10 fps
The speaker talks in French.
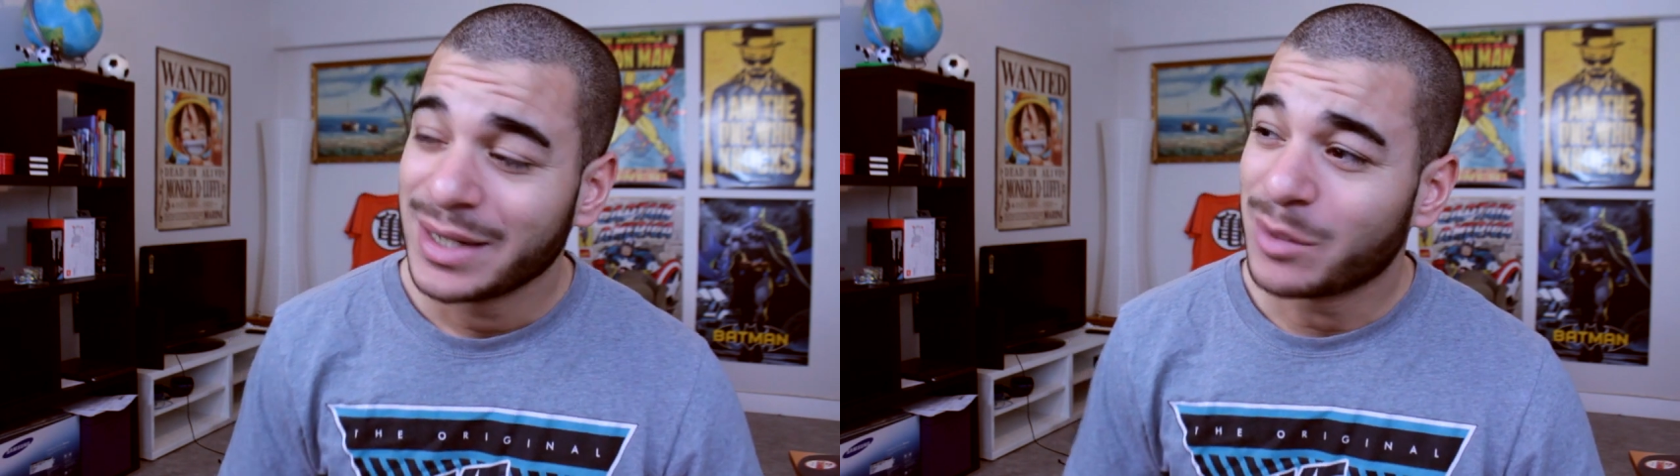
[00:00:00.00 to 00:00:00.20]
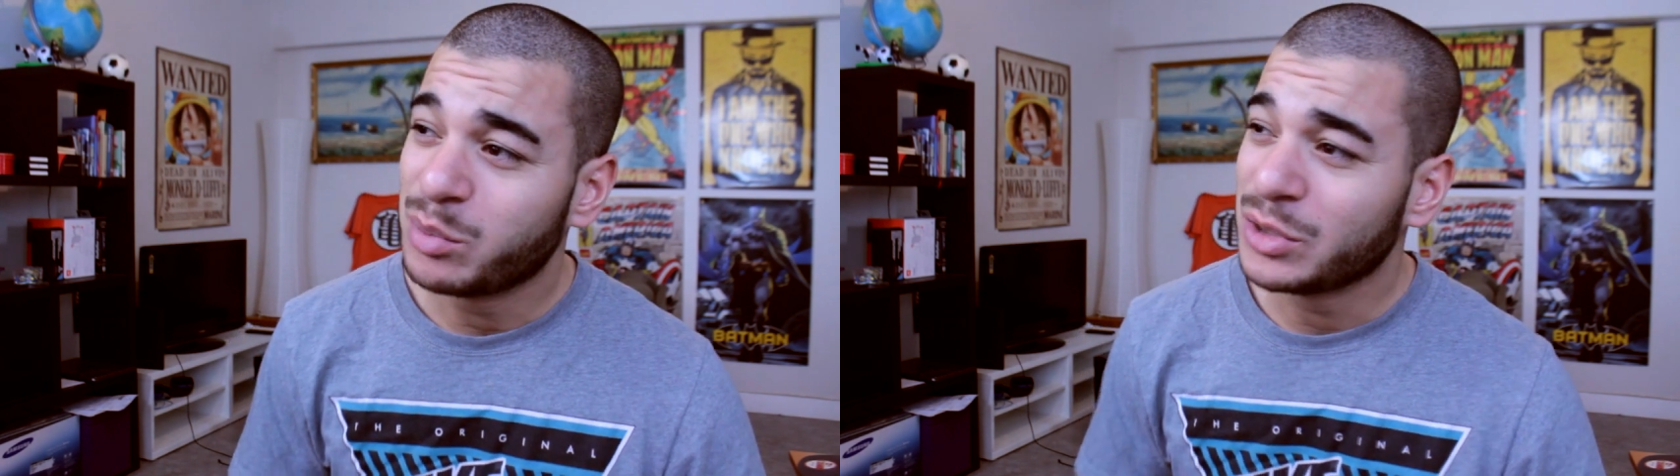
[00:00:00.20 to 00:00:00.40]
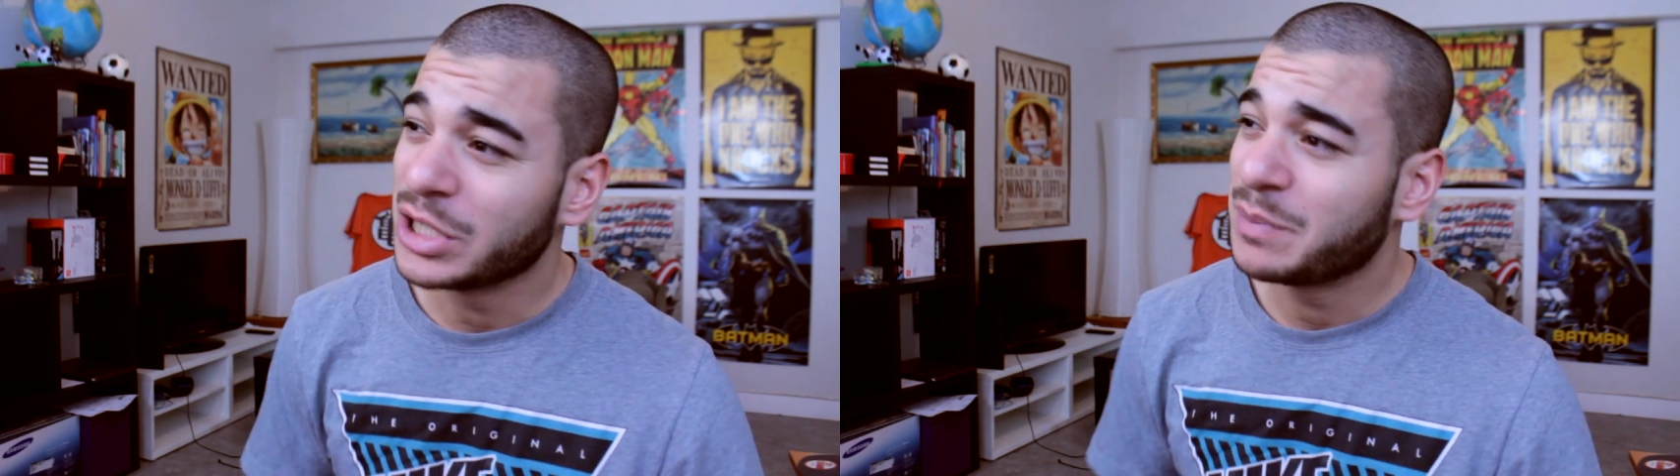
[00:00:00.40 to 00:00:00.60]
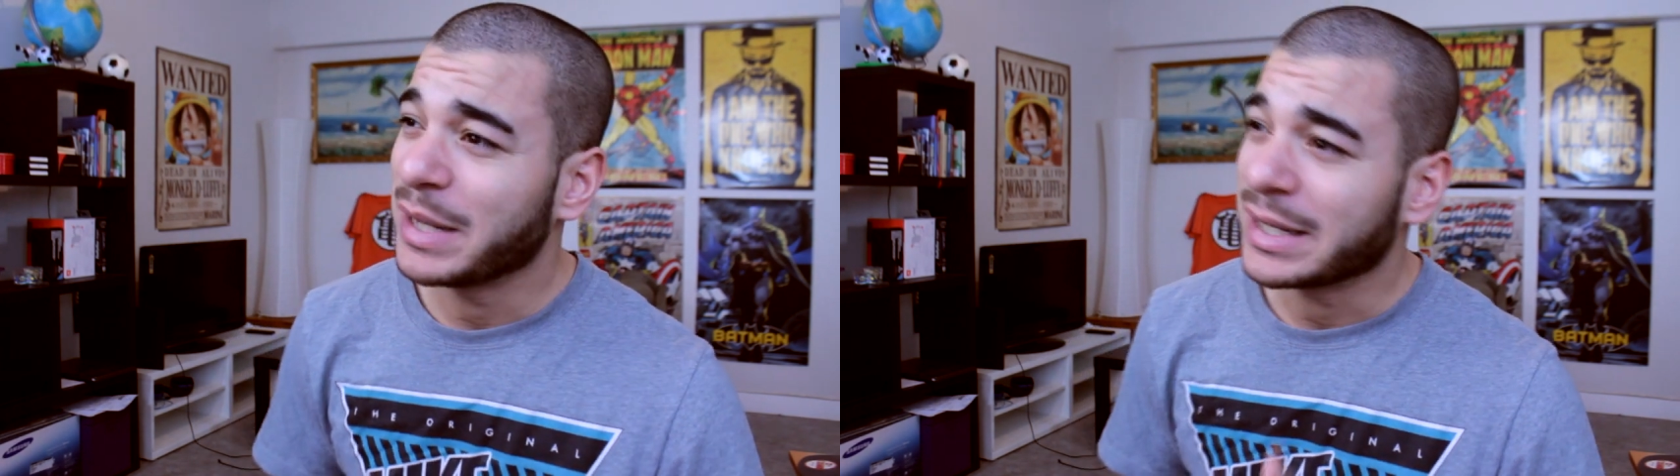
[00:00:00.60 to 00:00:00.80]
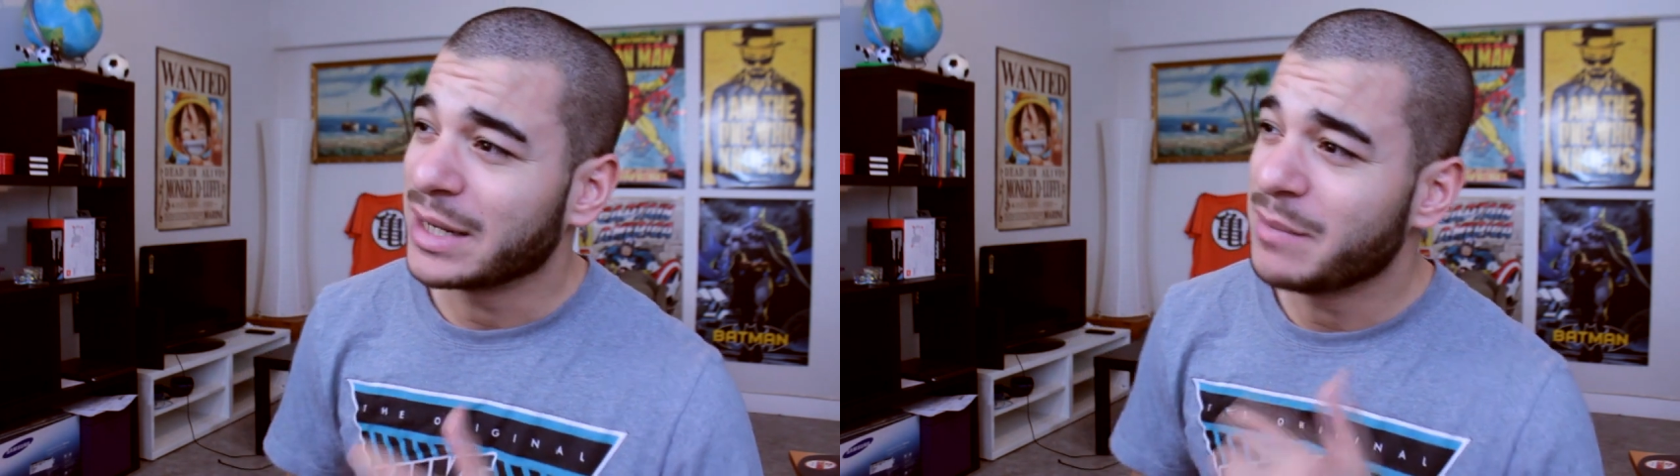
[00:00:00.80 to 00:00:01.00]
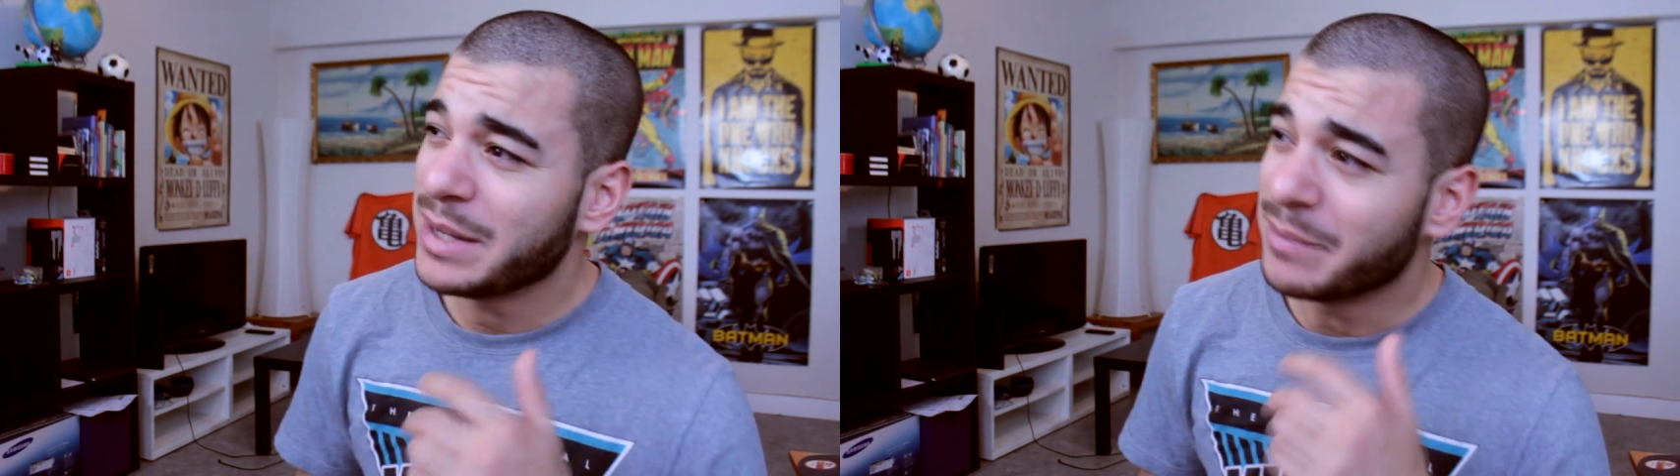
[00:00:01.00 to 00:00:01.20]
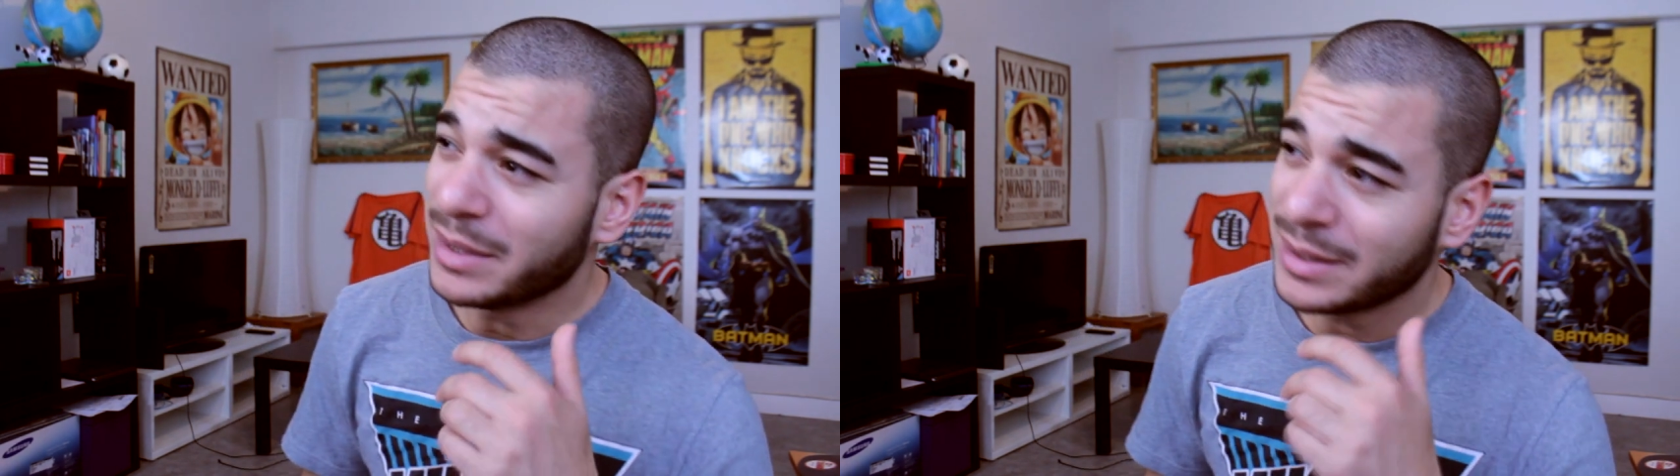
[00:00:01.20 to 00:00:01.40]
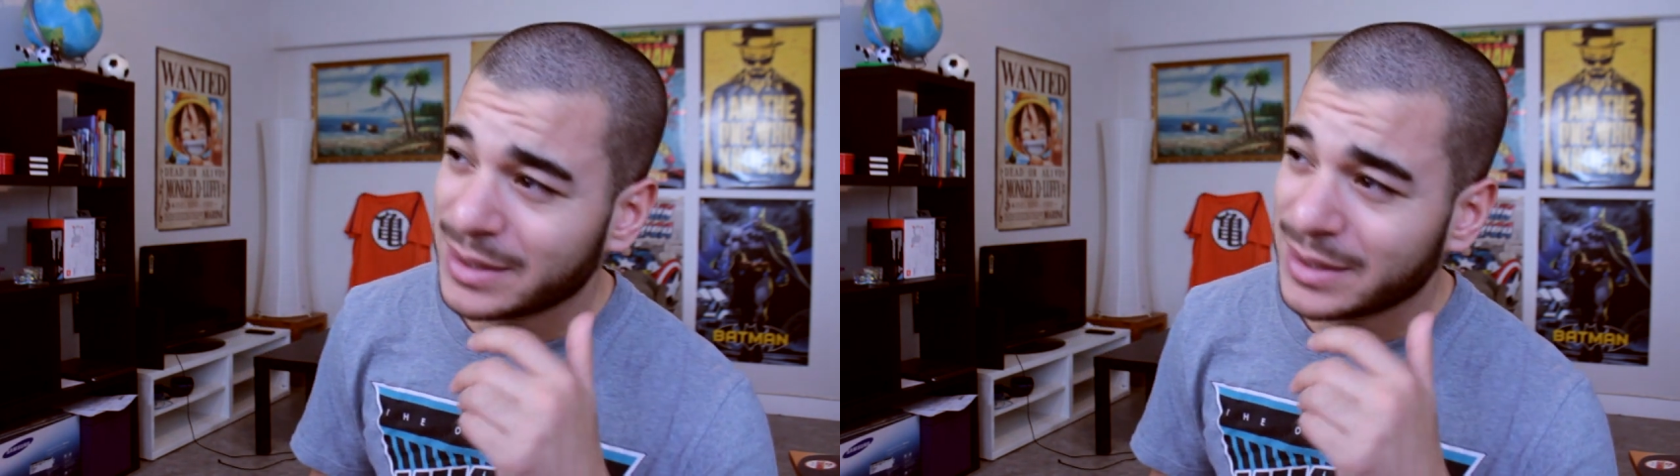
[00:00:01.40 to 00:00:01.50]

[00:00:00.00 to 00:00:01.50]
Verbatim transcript: Et en plus, j'espère qu'elle m'aime.